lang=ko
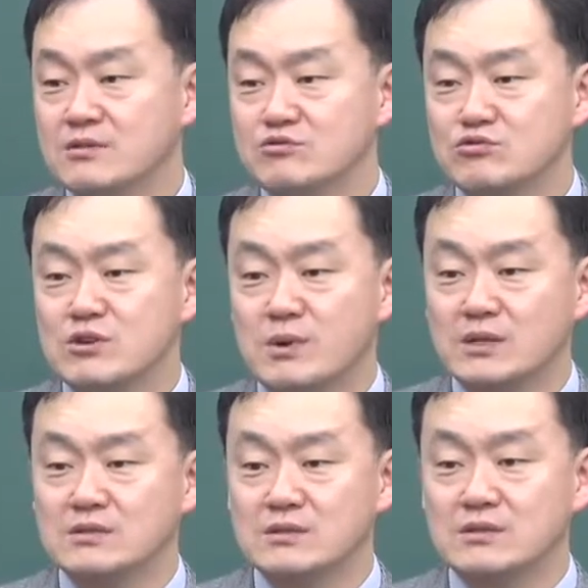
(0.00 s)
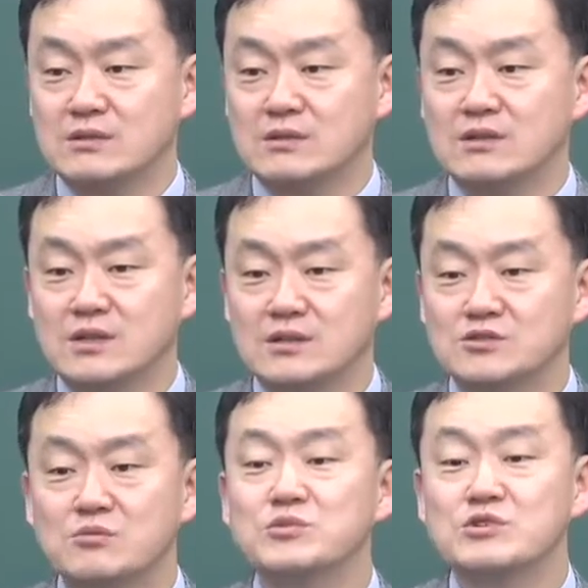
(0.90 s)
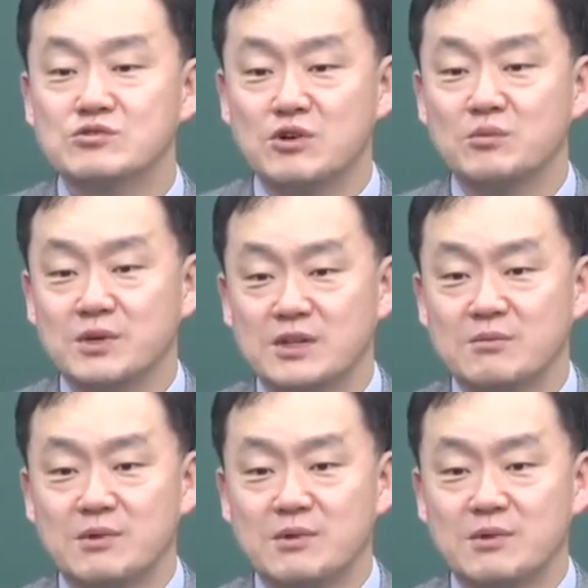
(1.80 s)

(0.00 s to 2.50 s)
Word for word: 주의 백성들을 섬길 수가 없기 때문에.